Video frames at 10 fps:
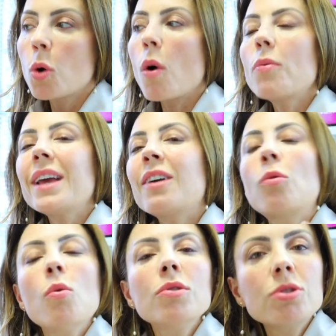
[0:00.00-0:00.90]
qualquer
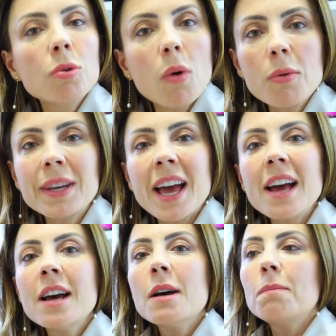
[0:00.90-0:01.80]
curso, qualquer
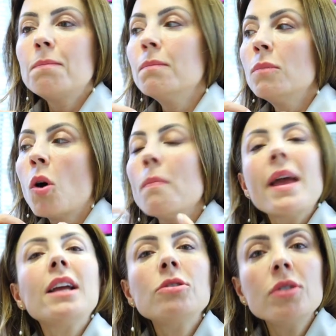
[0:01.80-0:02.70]

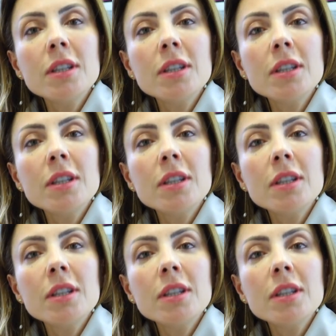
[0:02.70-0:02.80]
momento